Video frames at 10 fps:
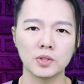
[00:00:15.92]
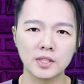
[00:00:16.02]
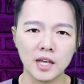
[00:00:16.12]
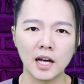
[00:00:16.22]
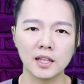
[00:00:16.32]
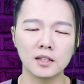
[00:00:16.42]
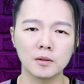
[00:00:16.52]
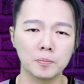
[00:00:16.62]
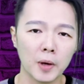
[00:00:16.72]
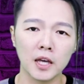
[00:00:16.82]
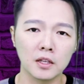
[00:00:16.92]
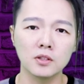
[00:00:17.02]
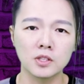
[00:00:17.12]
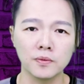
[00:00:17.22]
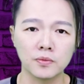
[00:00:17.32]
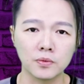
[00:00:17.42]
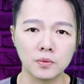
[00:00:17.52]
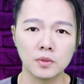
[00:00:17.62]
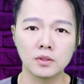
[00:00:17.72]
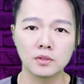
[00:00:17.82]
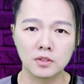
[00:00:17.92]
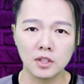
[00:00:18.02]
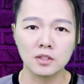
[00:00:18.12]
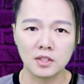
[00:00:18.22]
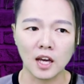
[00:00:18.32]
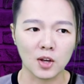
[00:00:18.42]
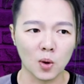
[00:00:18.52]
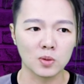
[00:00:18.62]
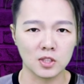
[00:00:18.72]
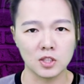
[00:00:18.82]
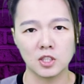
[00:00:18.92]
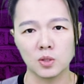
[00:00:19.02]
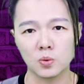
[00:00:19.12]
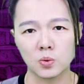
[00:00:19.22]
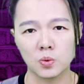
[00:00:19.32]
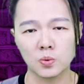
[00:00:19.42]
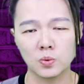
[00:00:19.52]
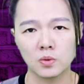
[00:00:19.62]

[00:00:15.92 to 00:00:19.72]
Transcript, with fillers: 于撒旦的拜登政府正在攻击基督徒。